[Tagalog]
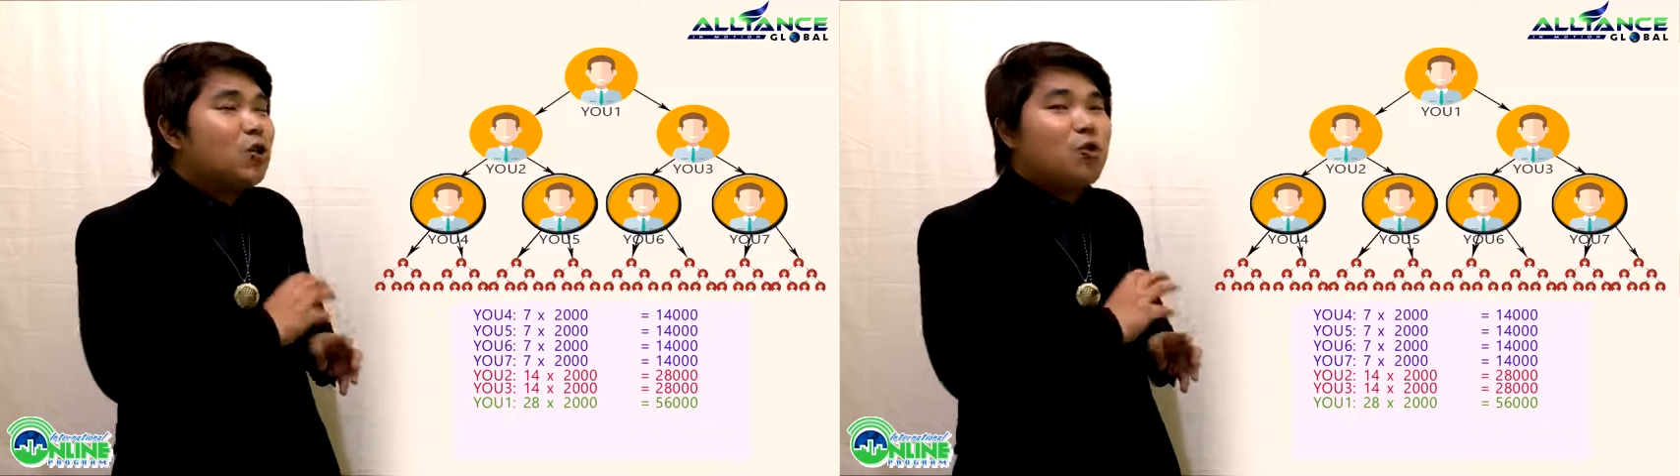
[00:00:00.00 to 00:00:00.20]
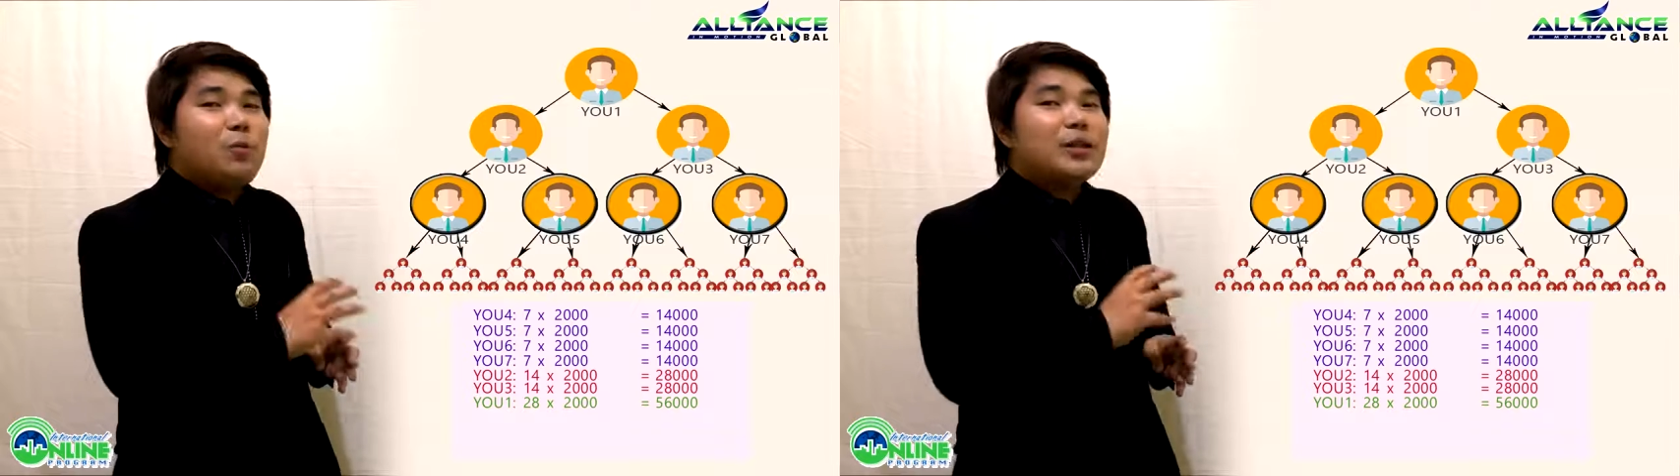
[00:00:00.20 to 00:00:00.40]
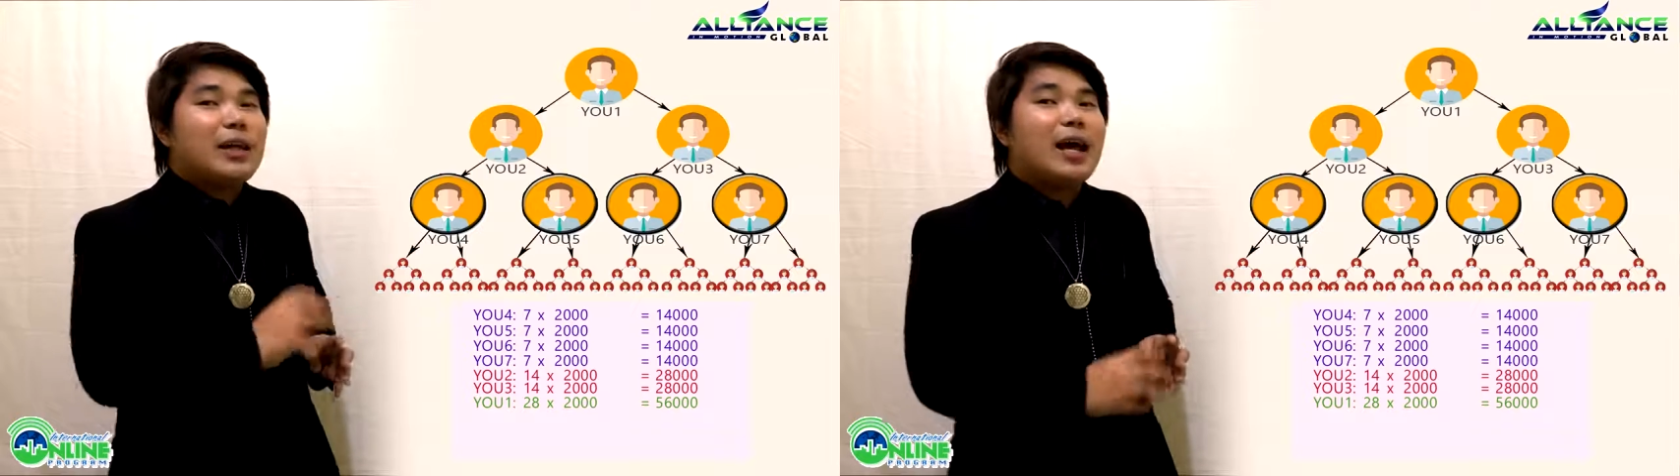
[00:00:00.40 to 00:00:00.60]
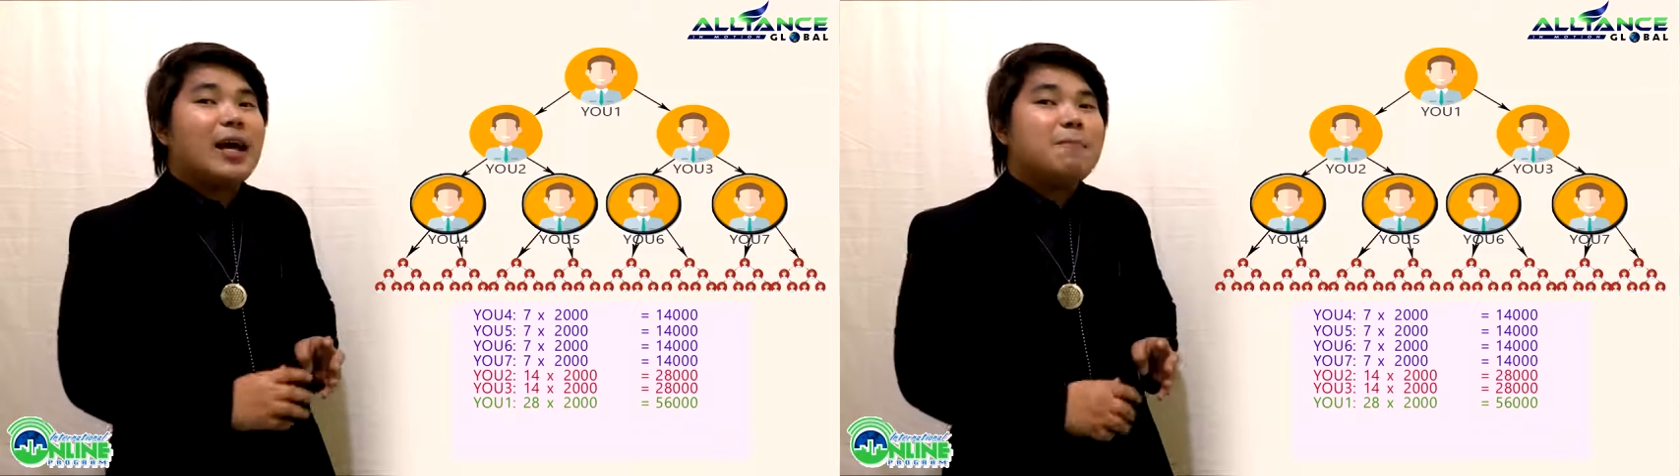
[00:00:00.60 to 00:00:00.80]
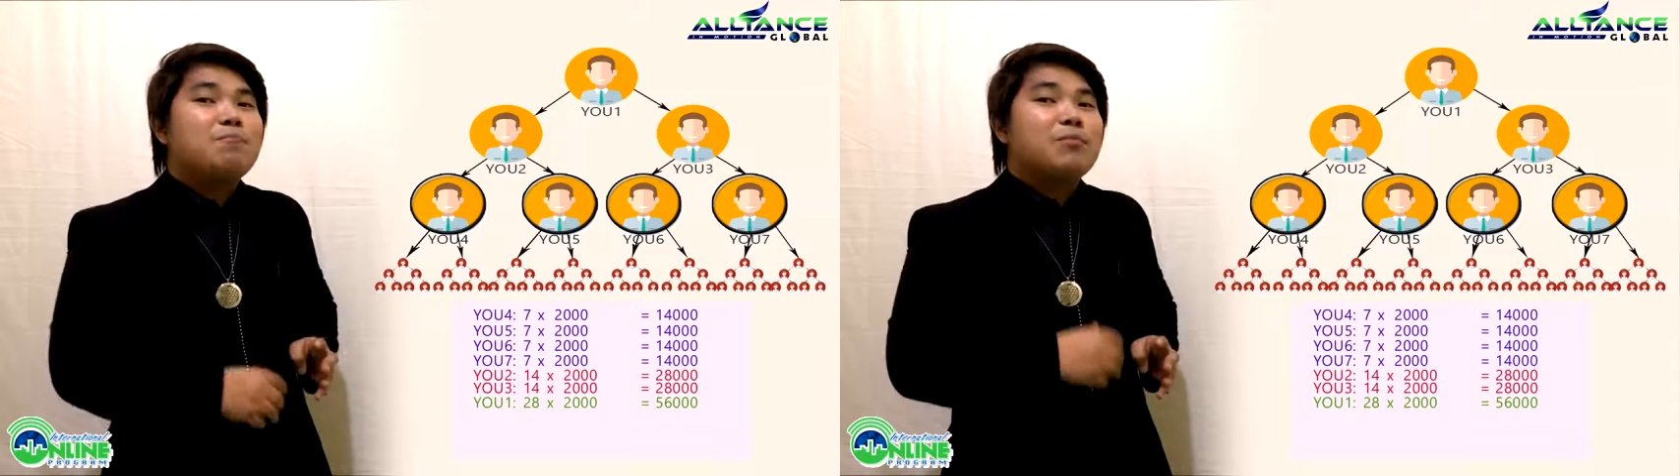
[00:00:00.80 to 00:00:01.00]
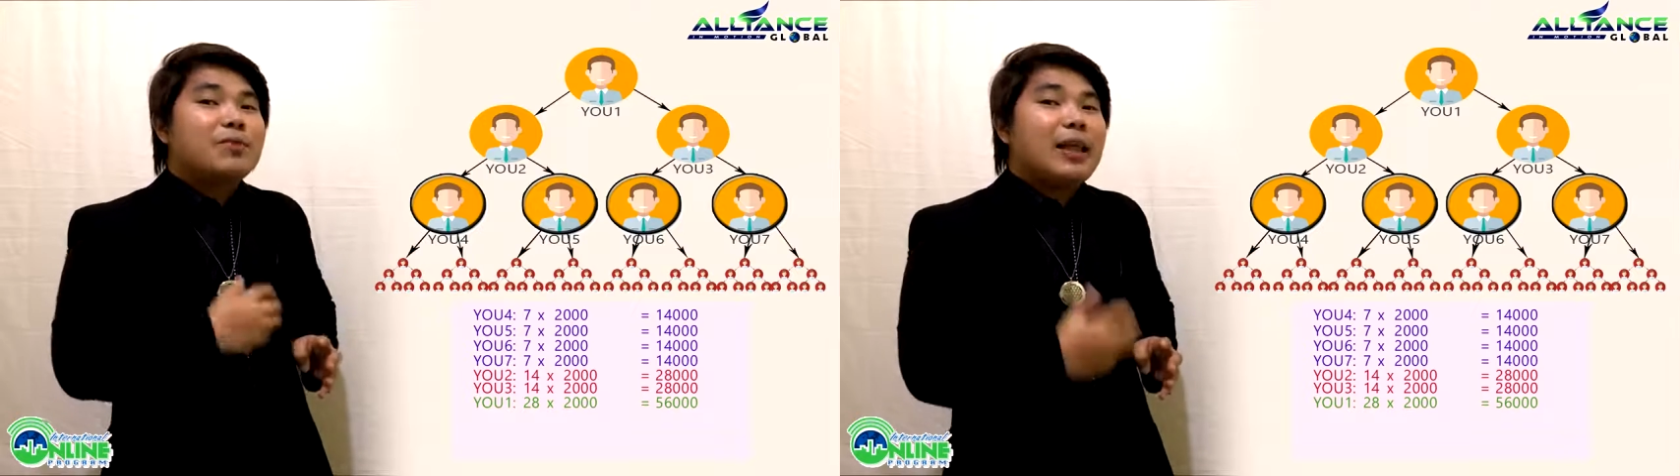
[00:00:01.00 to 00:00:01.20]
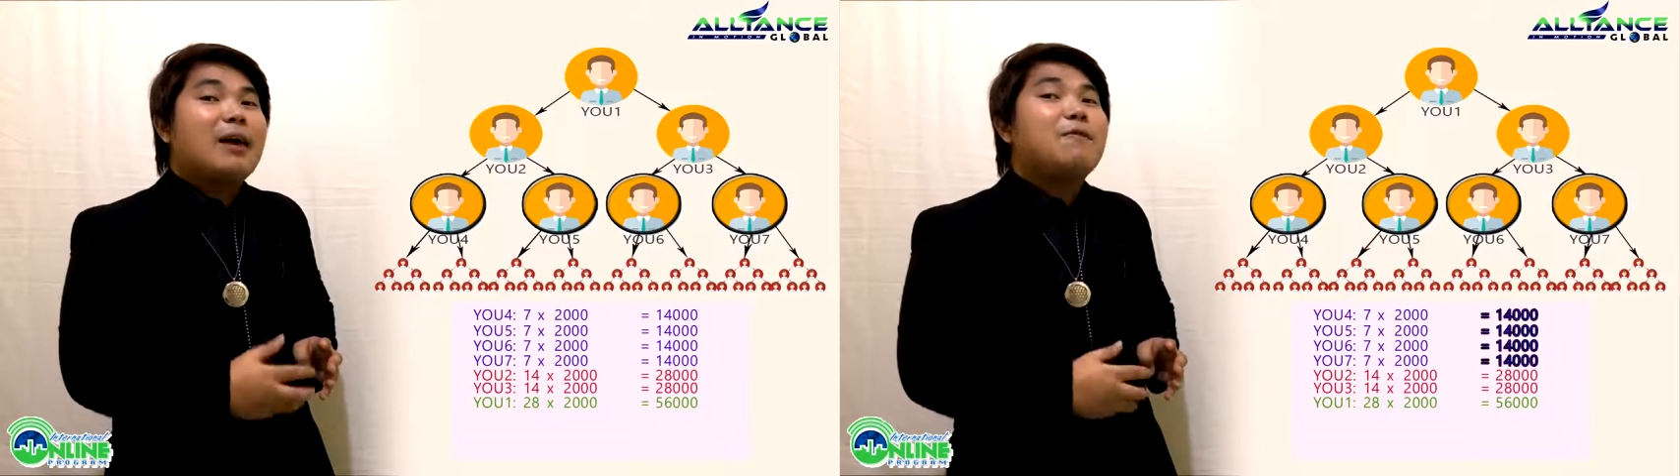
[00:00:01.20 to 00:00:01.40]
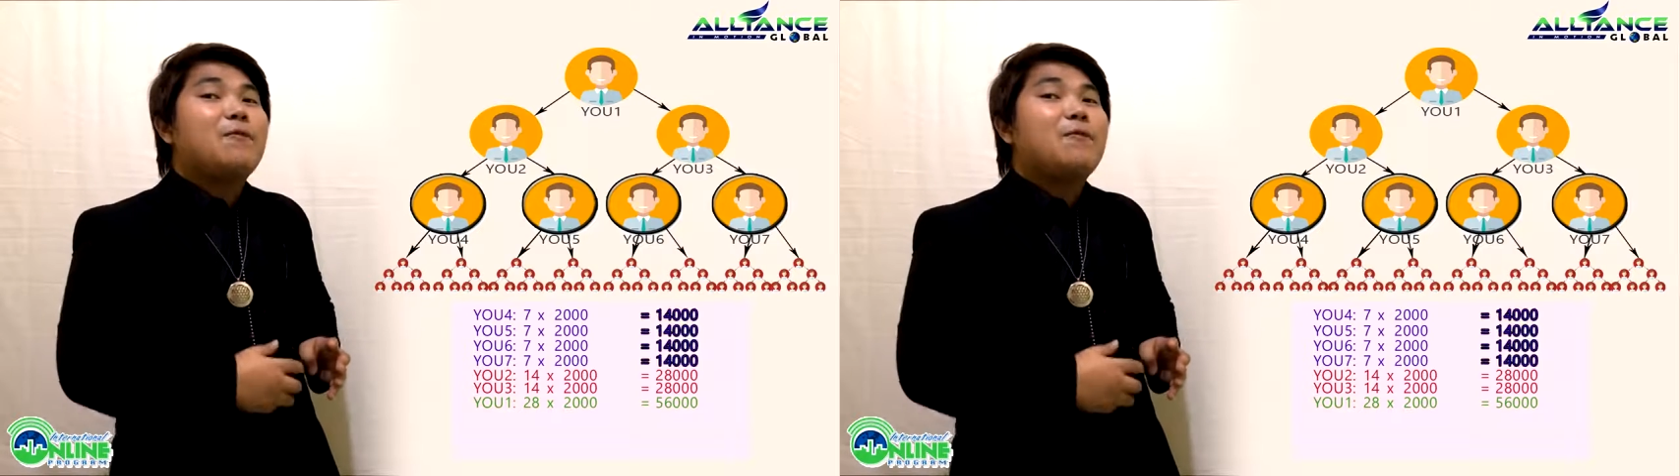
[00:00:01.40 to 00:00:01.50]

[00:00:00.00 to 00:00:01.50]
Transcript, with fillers: kumita ng tag